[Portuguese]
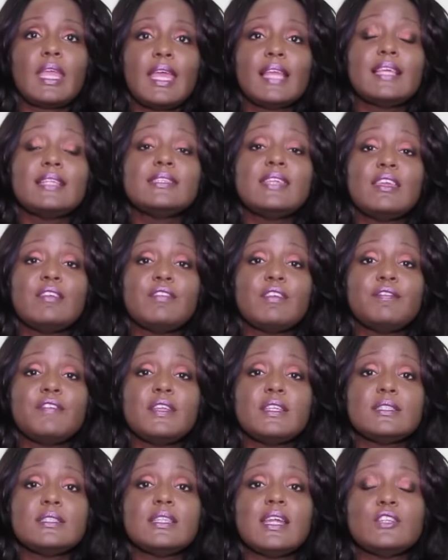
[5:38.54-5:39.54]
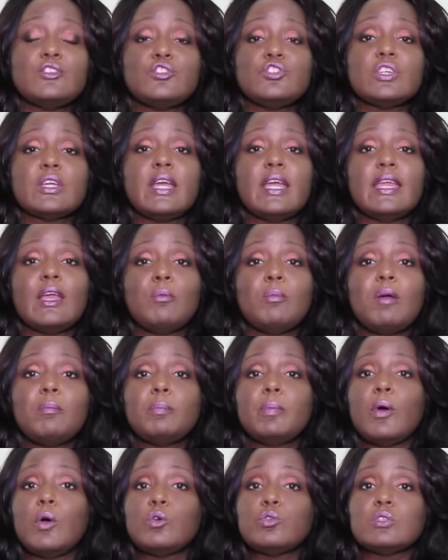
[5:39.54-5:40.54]
Ela teve a felicidade de ganhar uma
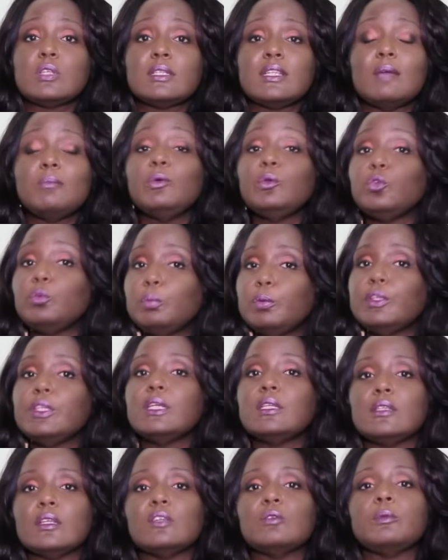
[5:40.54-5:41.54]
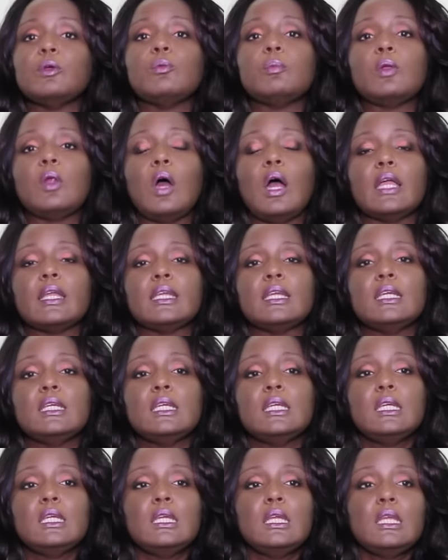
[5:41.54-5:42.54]
bolsa, até muito bonita no meu blog.
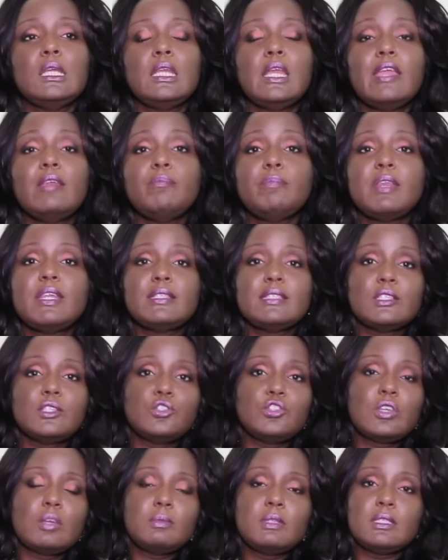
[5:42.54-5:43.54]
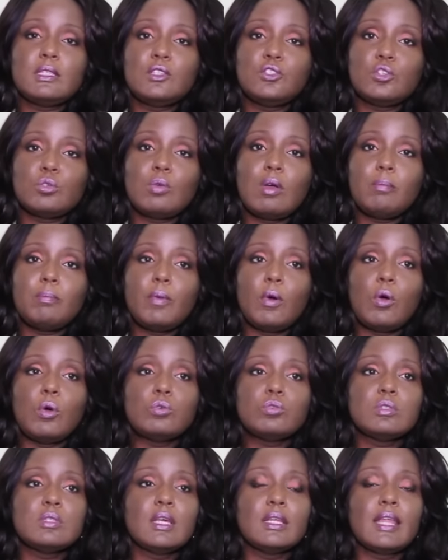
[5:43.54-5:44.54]
E a empresa que tinha me cedido a
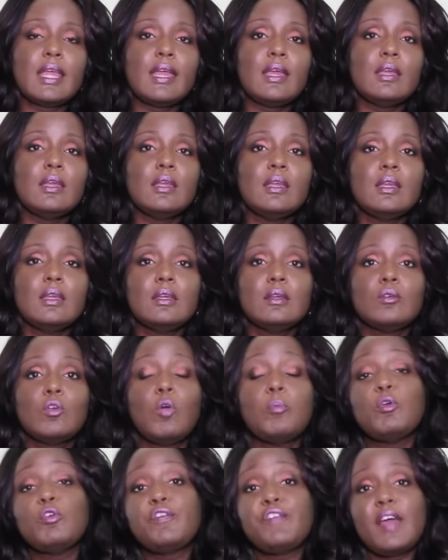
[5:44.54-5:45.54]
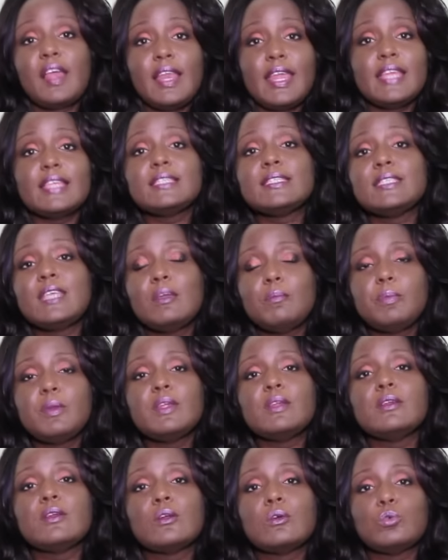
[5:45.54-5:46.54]
bolsa, né? como eu falei, que
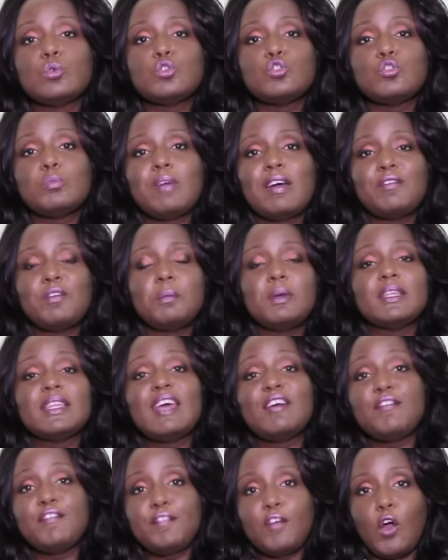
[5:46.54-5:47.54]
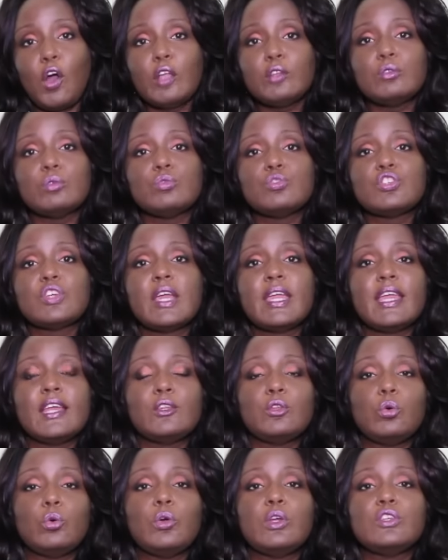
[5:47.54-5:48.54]
sempre costumava mandar foto dos
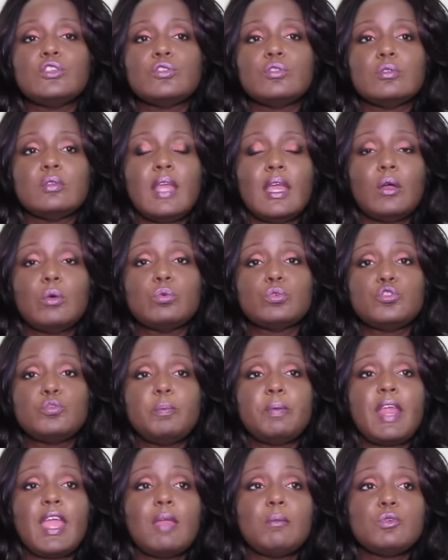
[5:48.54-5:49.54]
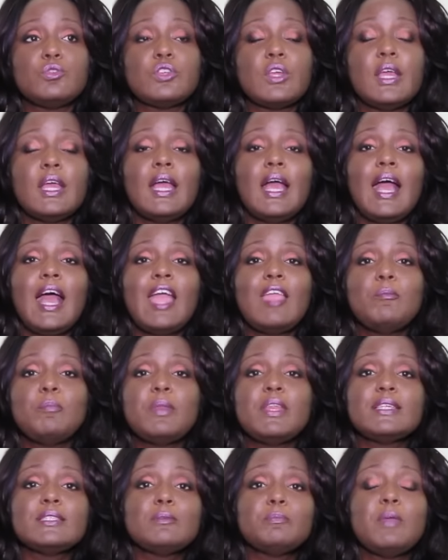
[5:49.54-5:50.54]
ganhadores, né, com os prêmios, a
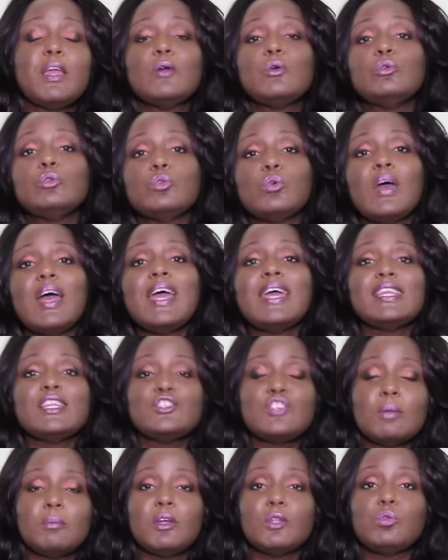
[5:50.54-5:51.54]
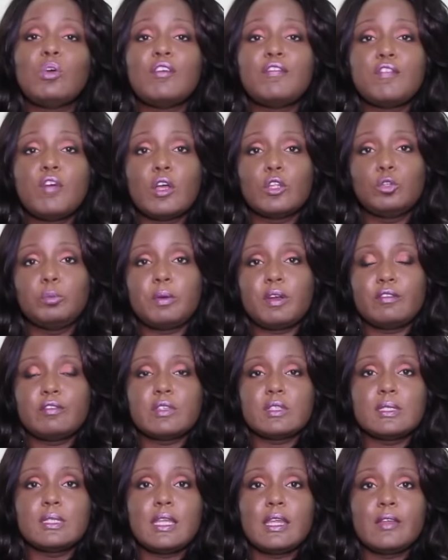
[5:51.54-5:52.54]
empresa perguntou: "Ah, ela já mandou a foto para
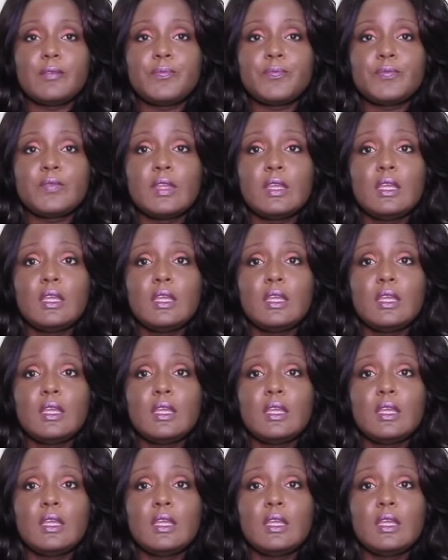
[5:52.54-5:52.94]
você?"